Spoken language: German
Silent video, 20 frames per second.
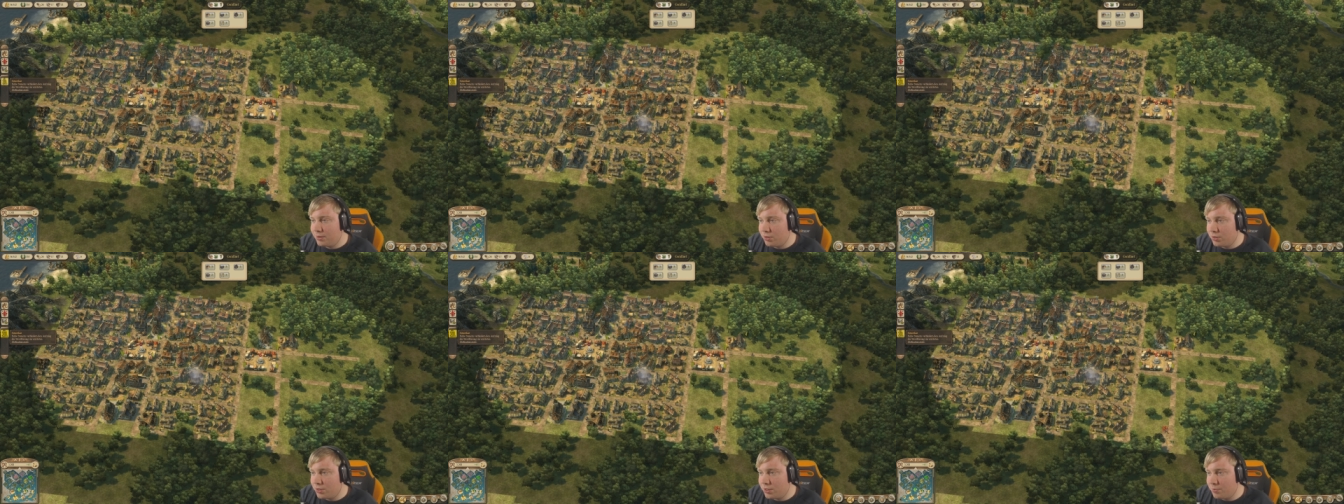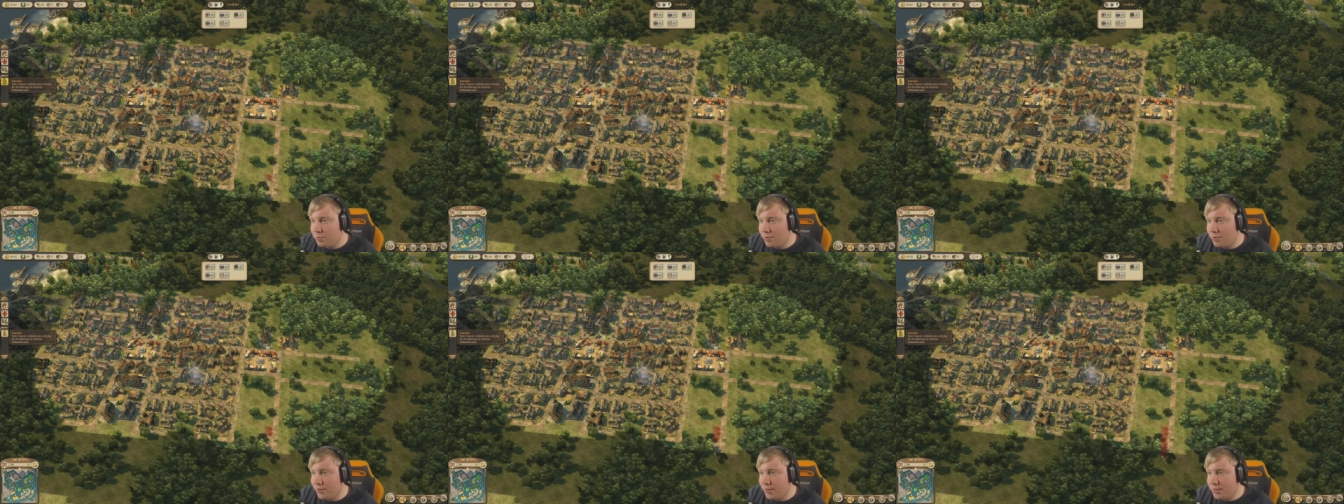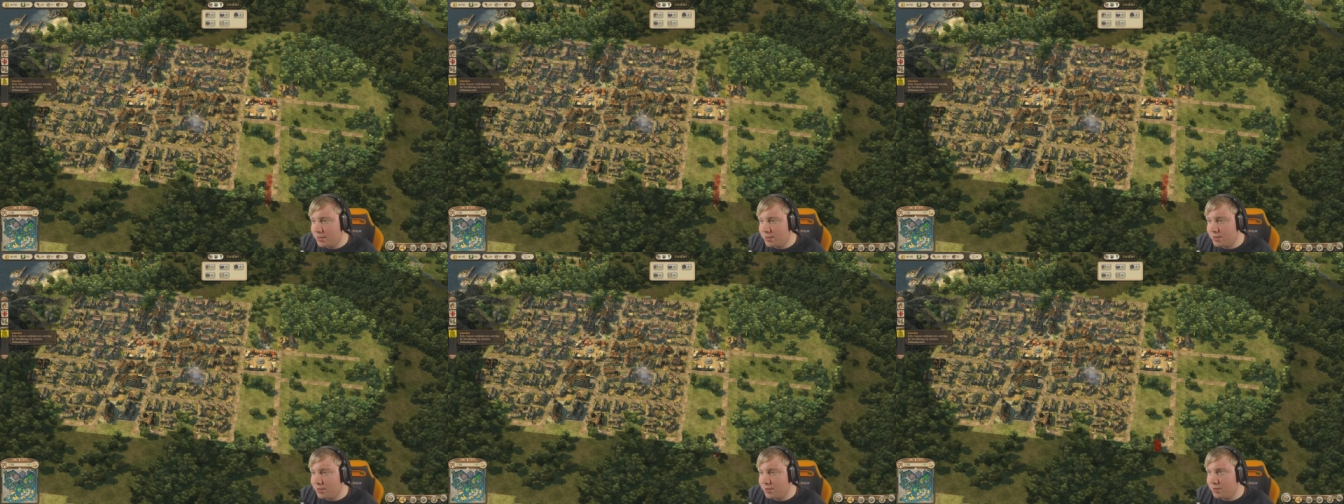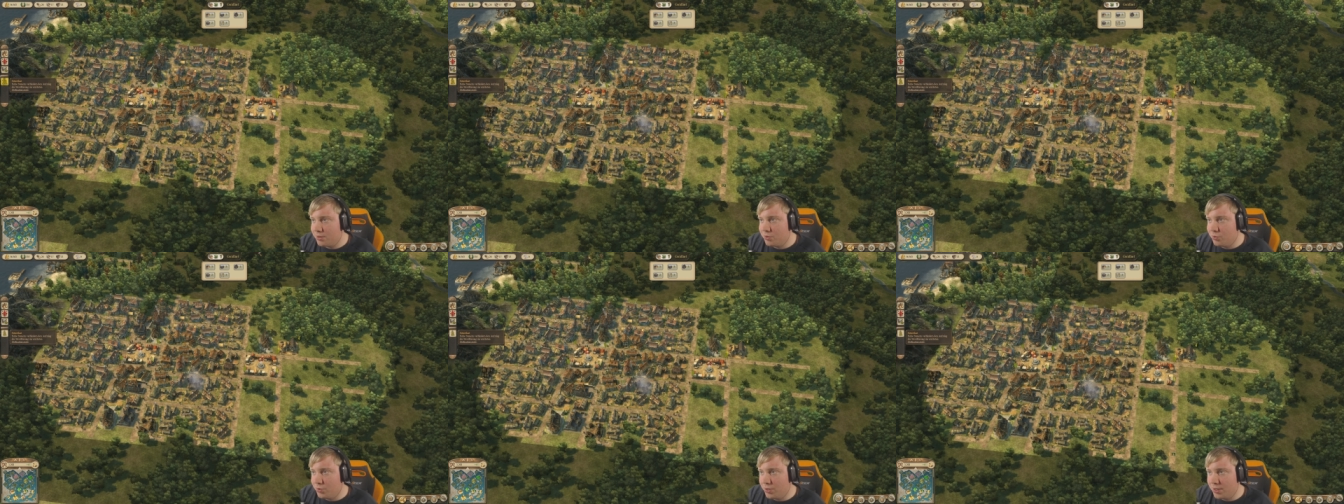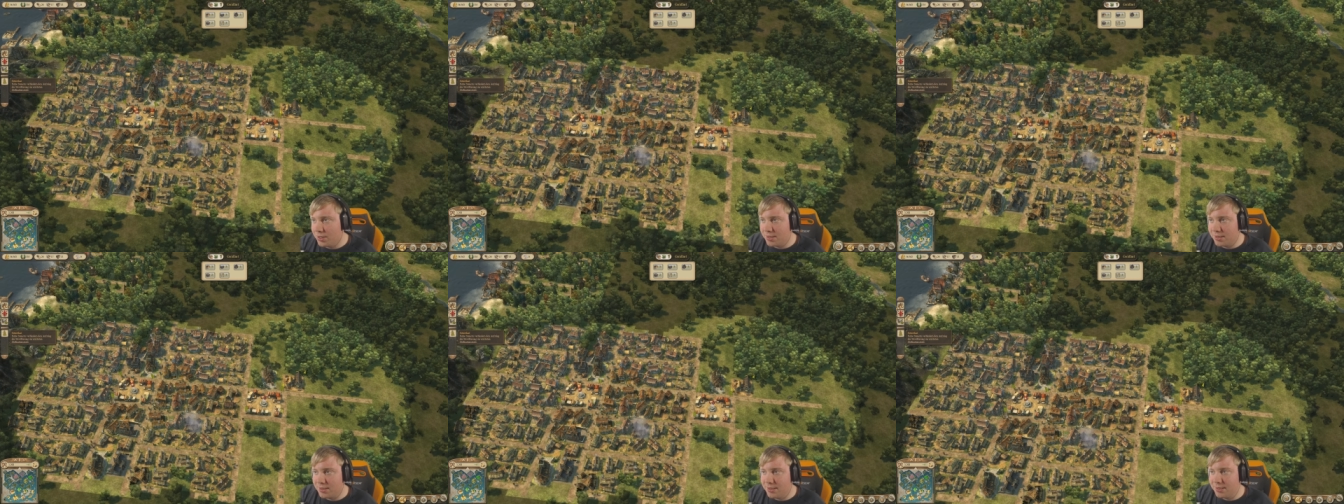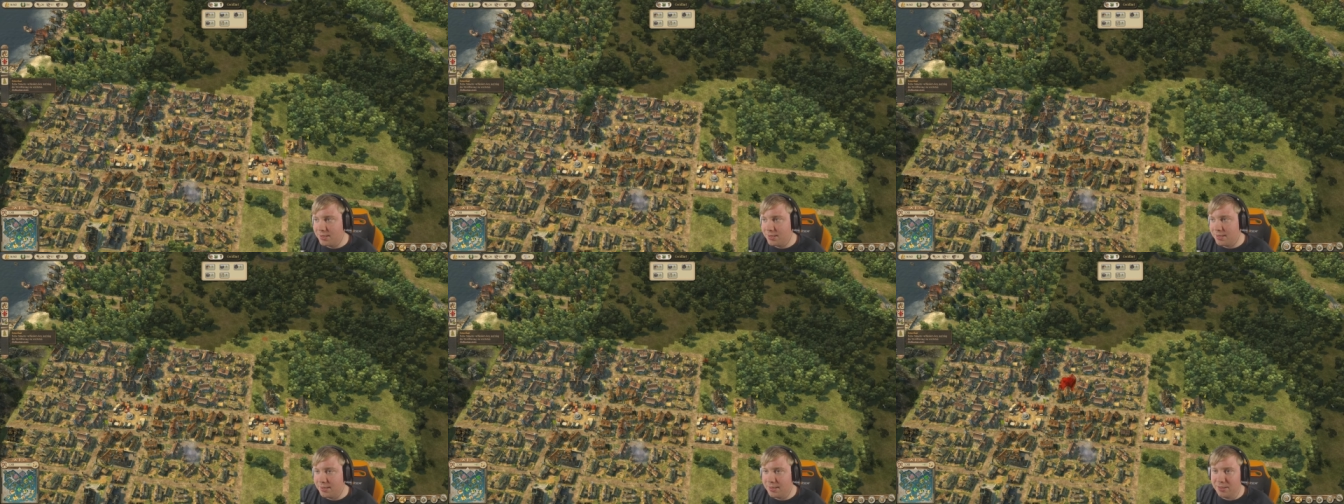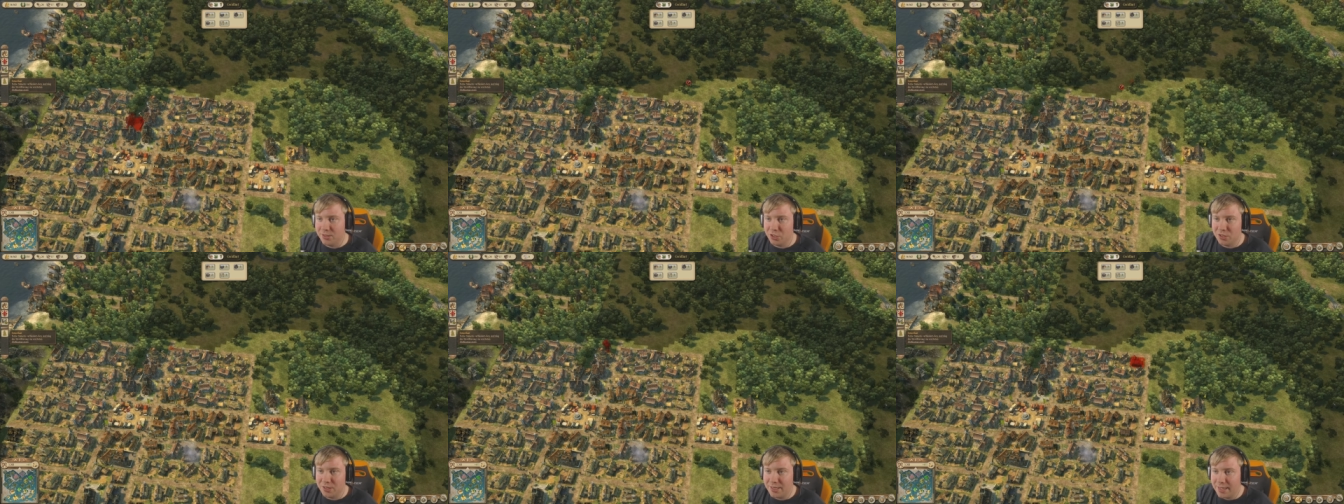trotzdem machen wir das so, dass das...
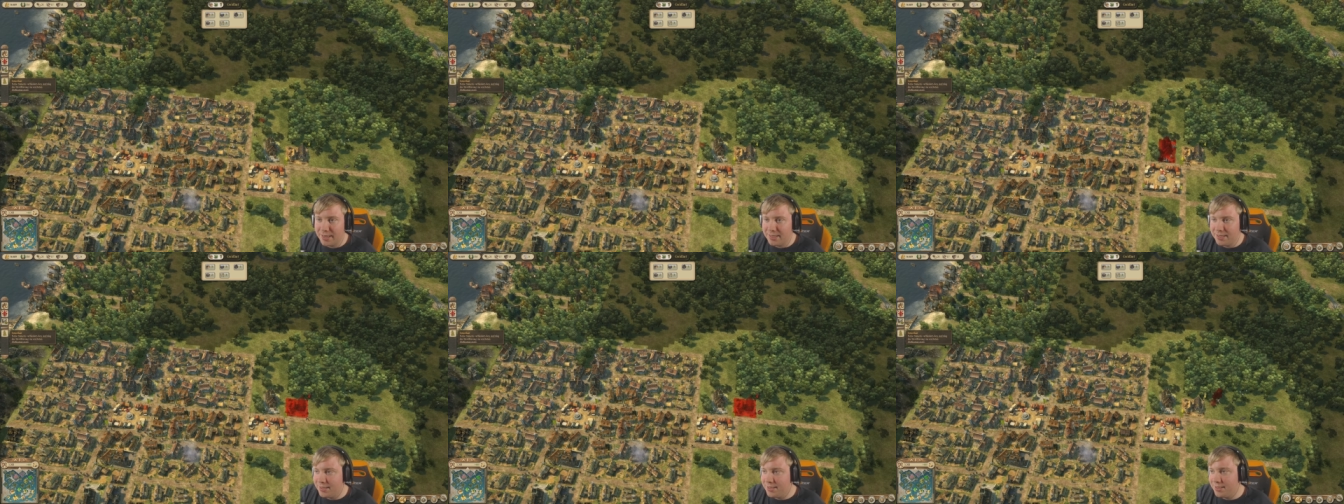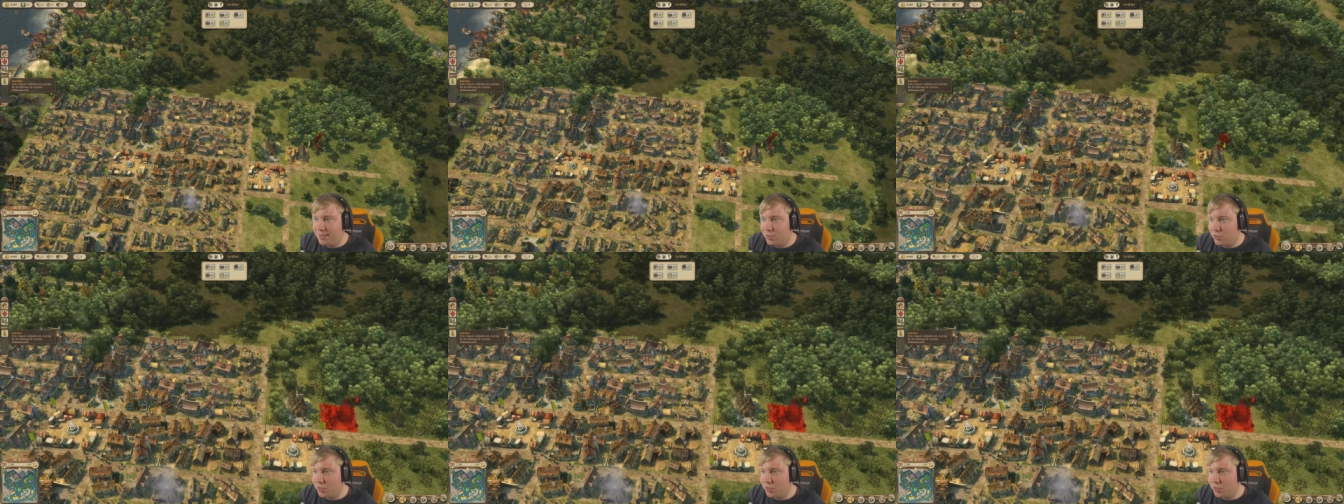Sonst kann ich...